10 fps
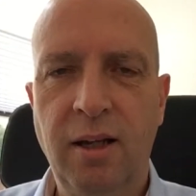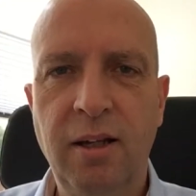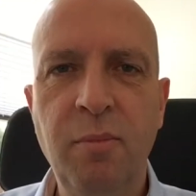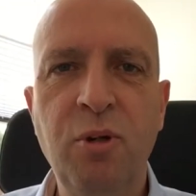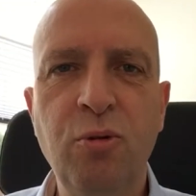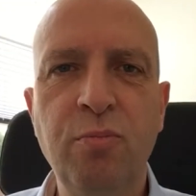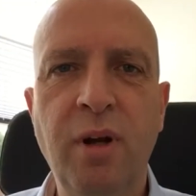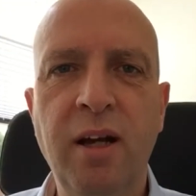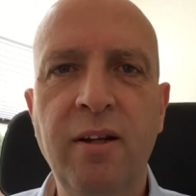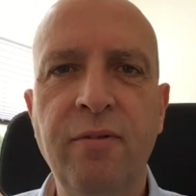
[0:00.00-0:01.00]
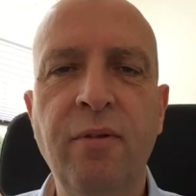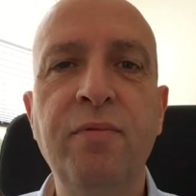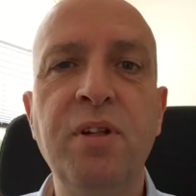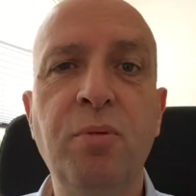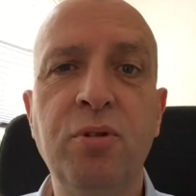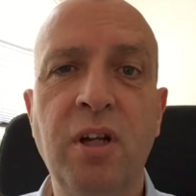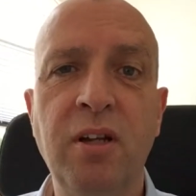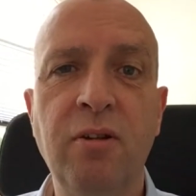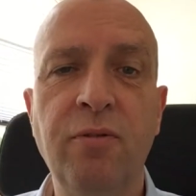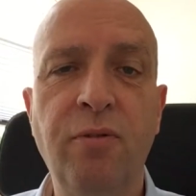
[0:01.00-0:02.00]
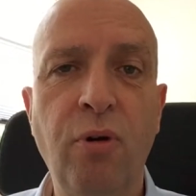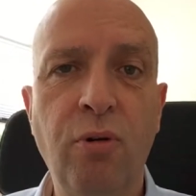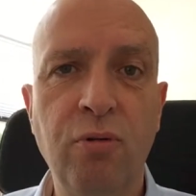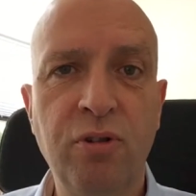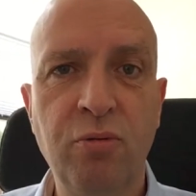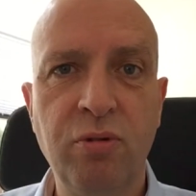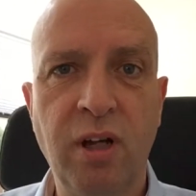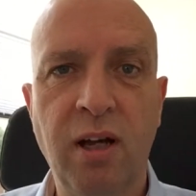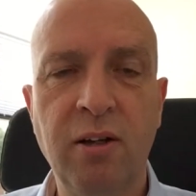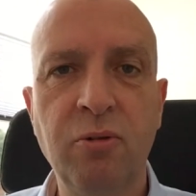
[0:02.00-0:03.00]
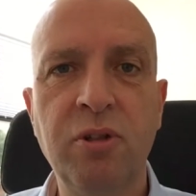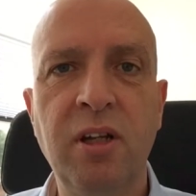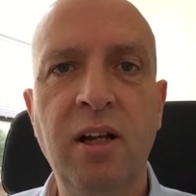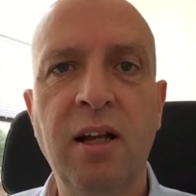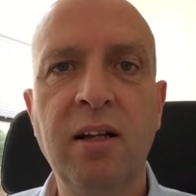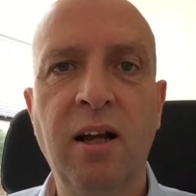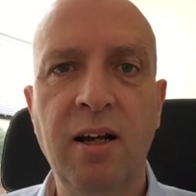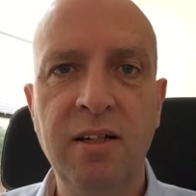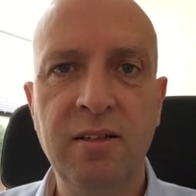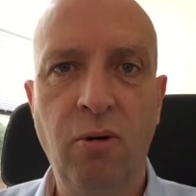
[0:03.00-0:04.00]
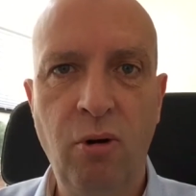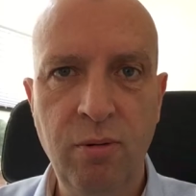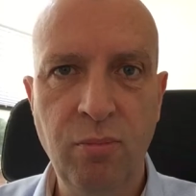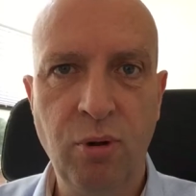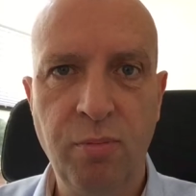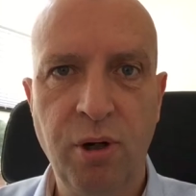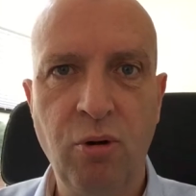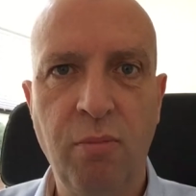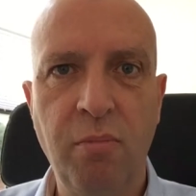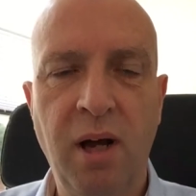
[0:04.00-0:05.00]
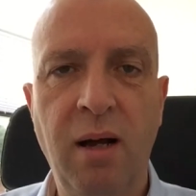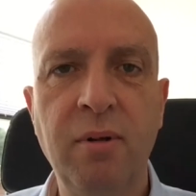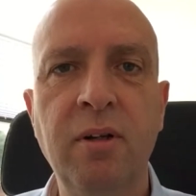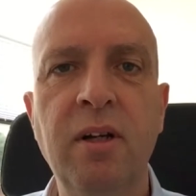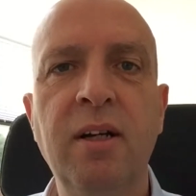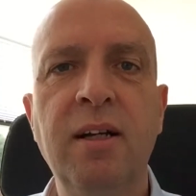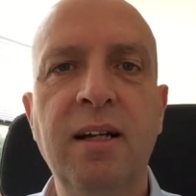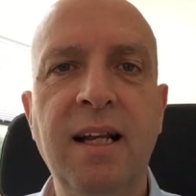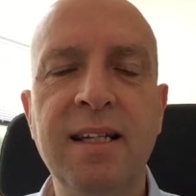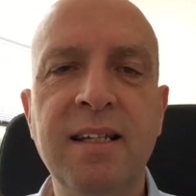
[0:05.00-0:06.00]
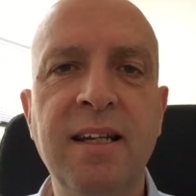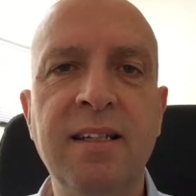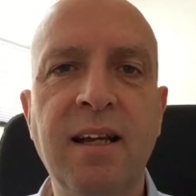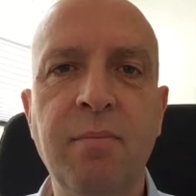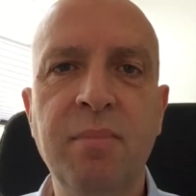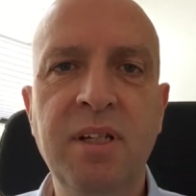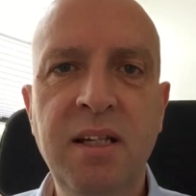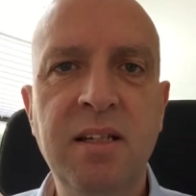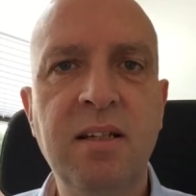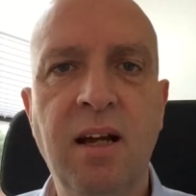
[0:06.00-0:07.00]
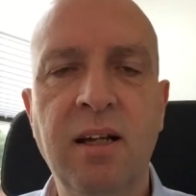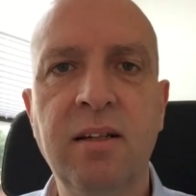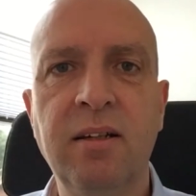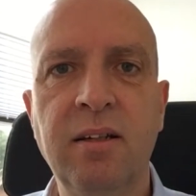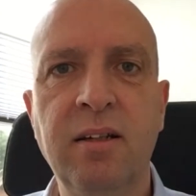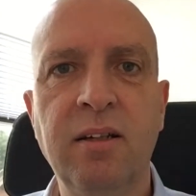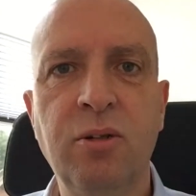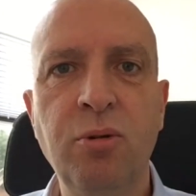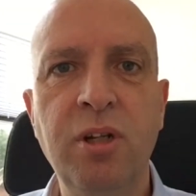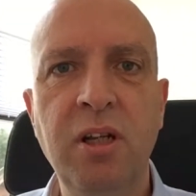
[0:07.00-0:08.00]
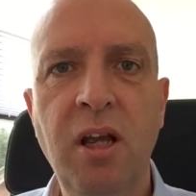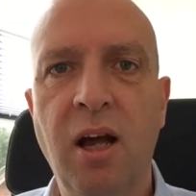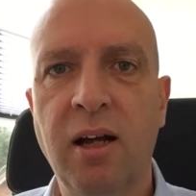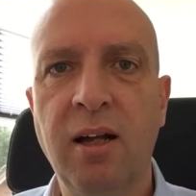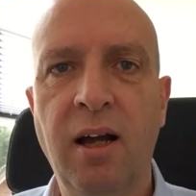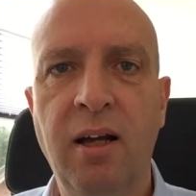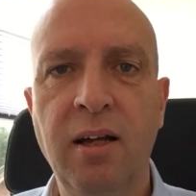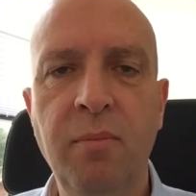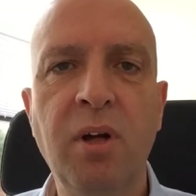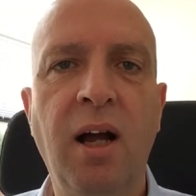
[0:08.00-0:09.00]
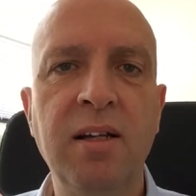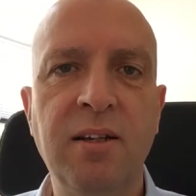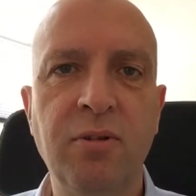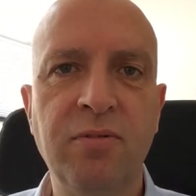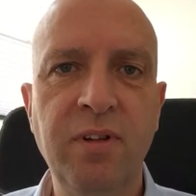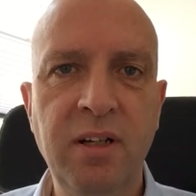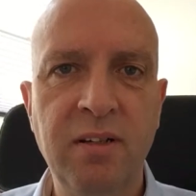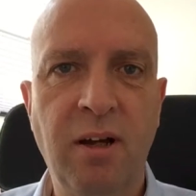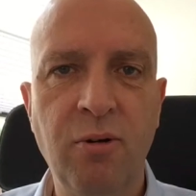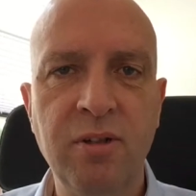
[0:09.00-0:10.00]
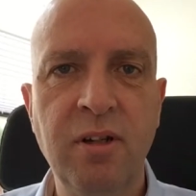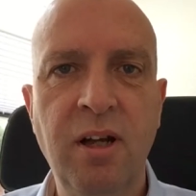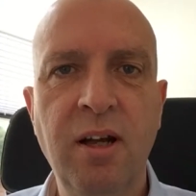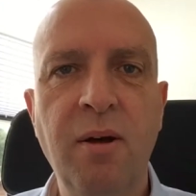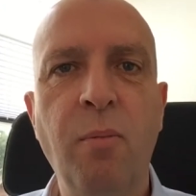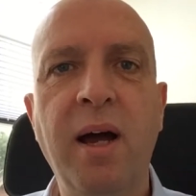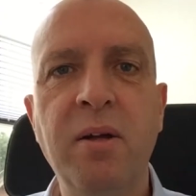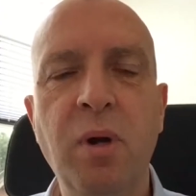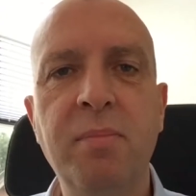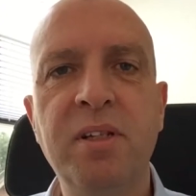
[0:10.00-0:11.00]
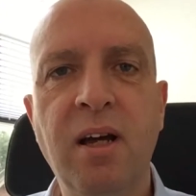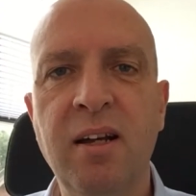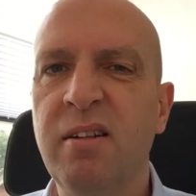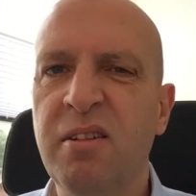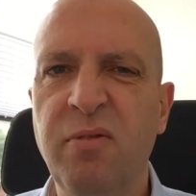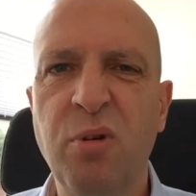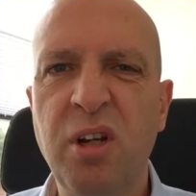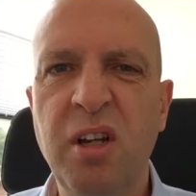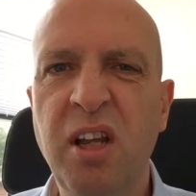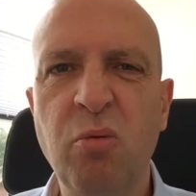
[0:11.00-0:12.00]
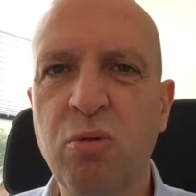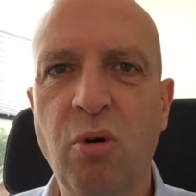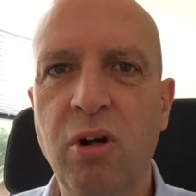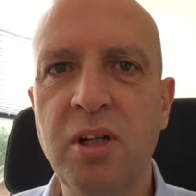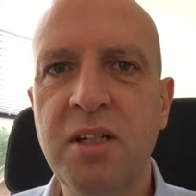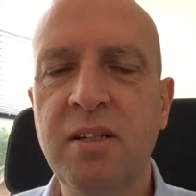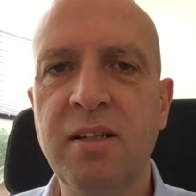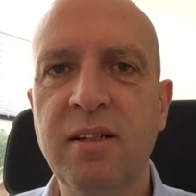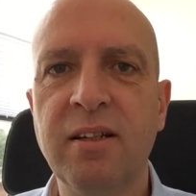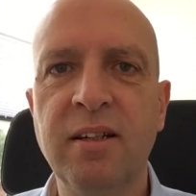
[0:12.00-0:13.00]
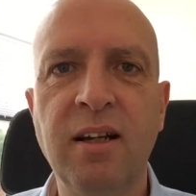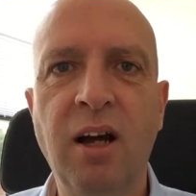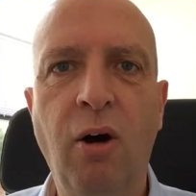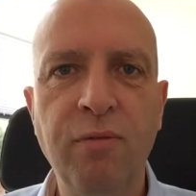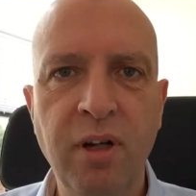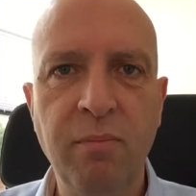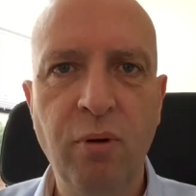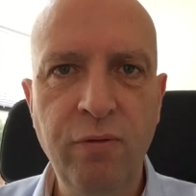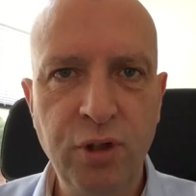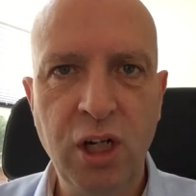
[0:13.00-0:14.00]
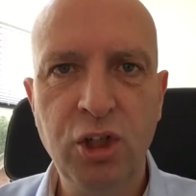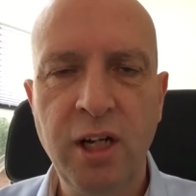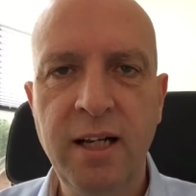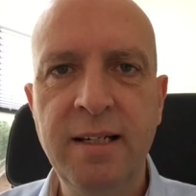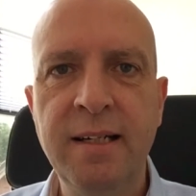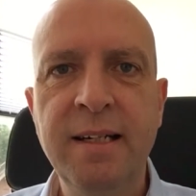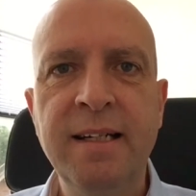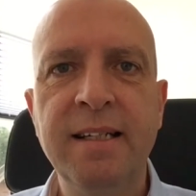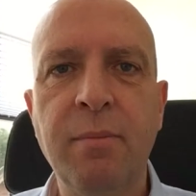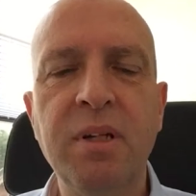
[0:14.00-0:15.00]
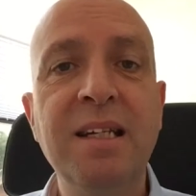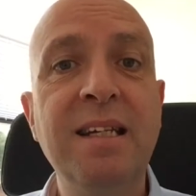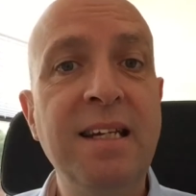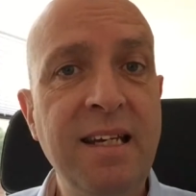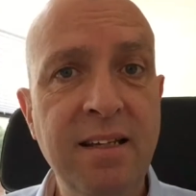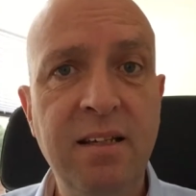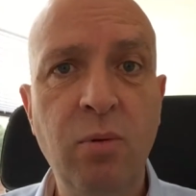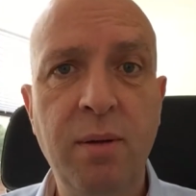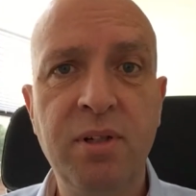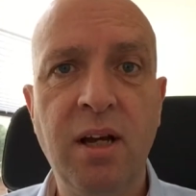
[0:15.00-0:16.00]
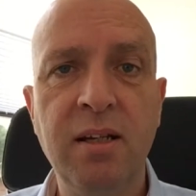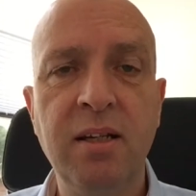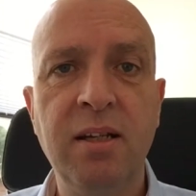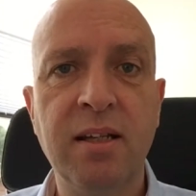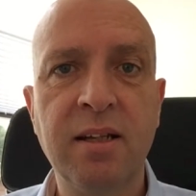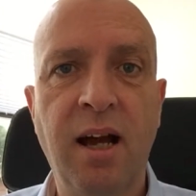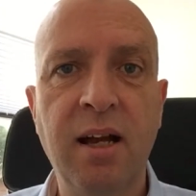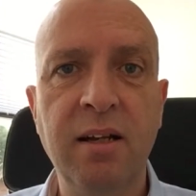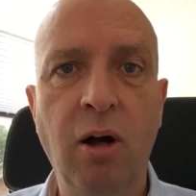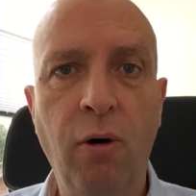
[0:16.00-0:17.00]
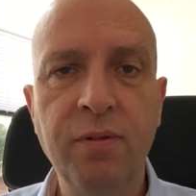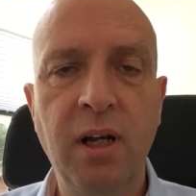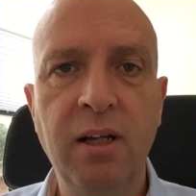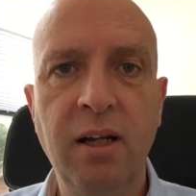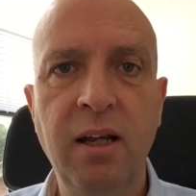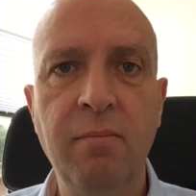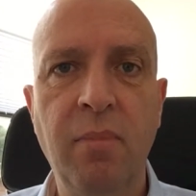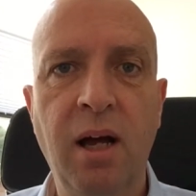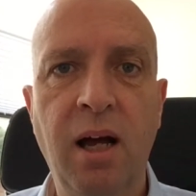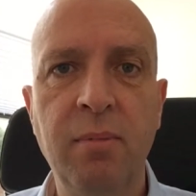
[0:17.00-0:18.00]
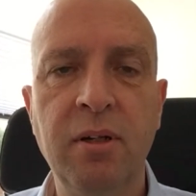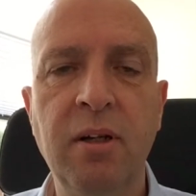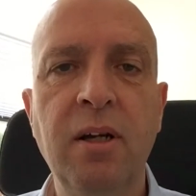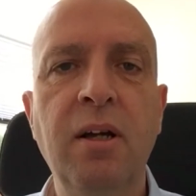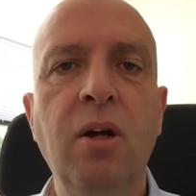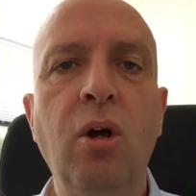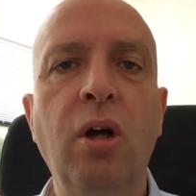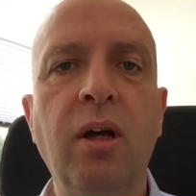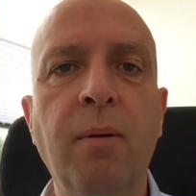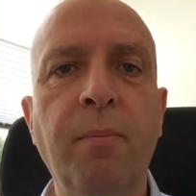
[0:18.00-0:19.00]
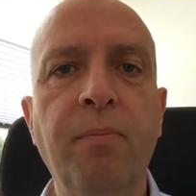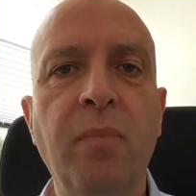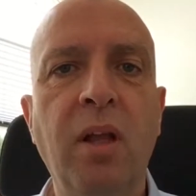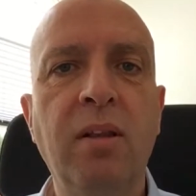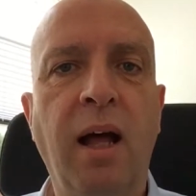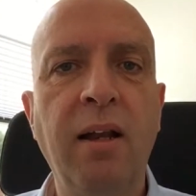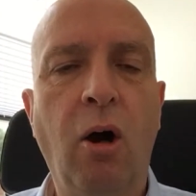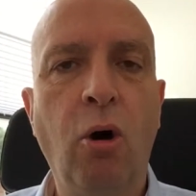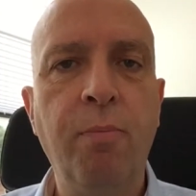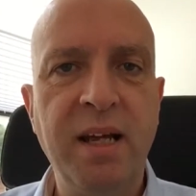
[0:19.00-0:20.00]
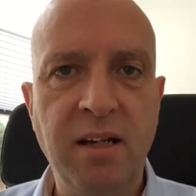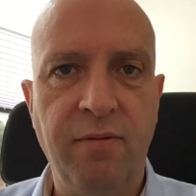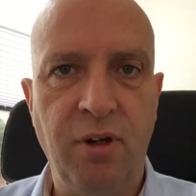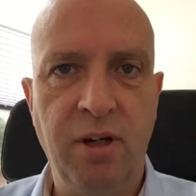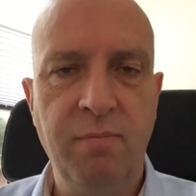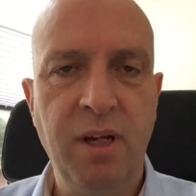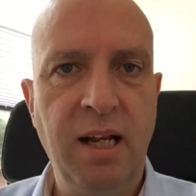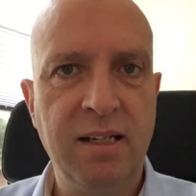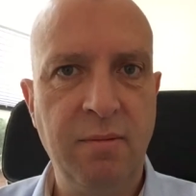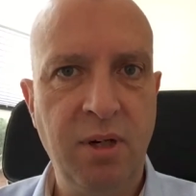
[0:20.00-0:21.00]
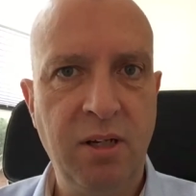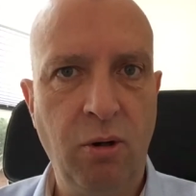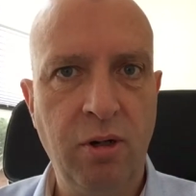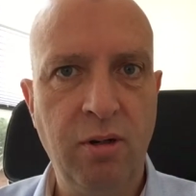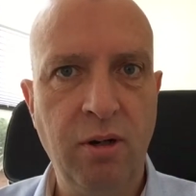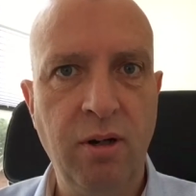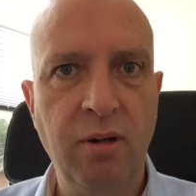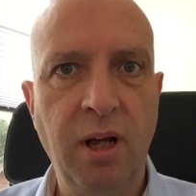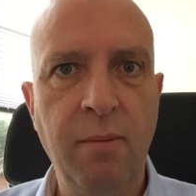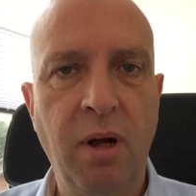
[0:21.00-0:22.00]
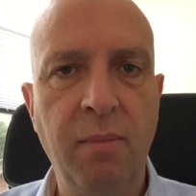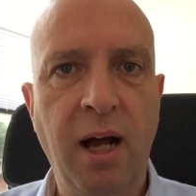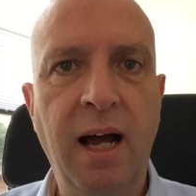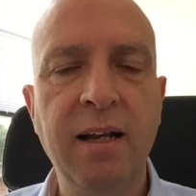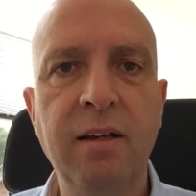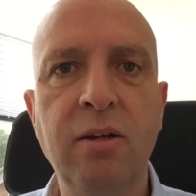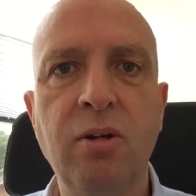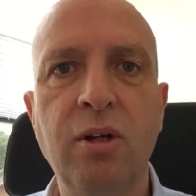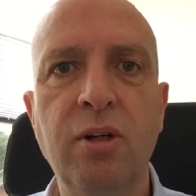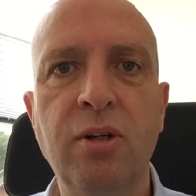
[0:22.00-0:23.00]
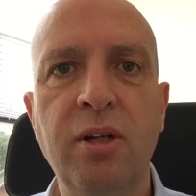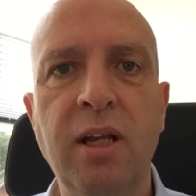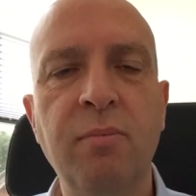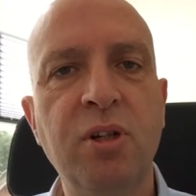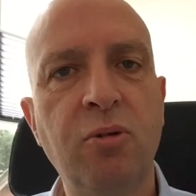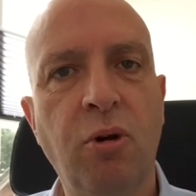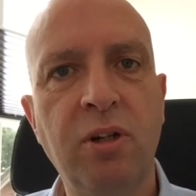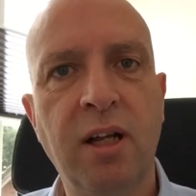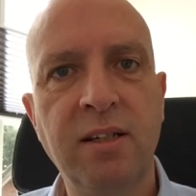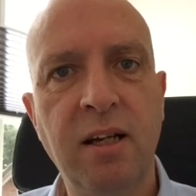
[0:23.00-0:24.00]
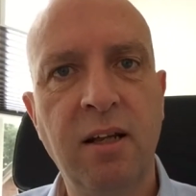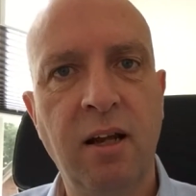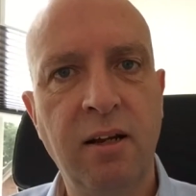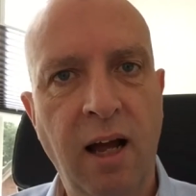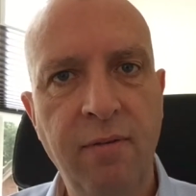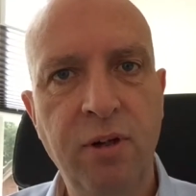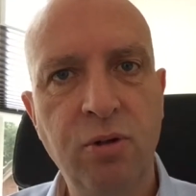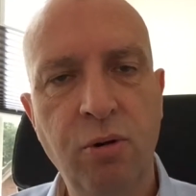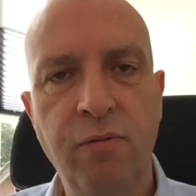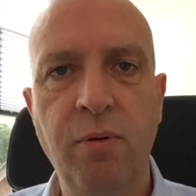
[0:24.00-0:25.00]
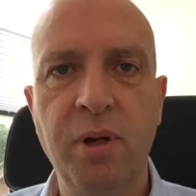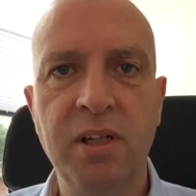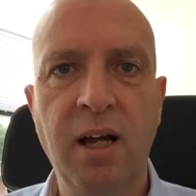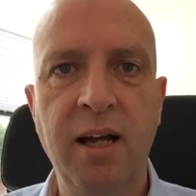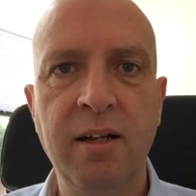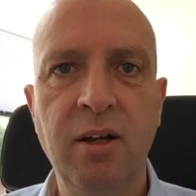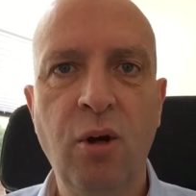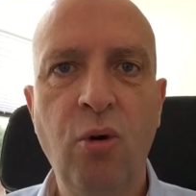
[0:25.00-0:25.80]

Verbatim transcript: Nachdem ich nun meine 50-prozentige Förderungszusage durch den Landkreis Oldenburg bekommen habe, lasse ich jetzt am Dienstag äh, durch die IHK im Kreishaus Wildeshausen meine Website, die wirklich nicht so toll ist, äh, auf den Prüfstand stellen, damit die nächste Website, die ich jetzt gerade in Auftrag gegeben habe, ähm, dann auch besser wird. Ich lasse mich dort äh, einmal beraten. Äh, die nehmen sich dort tatsächlich eine Dreiviertelstunde für mich Zeit,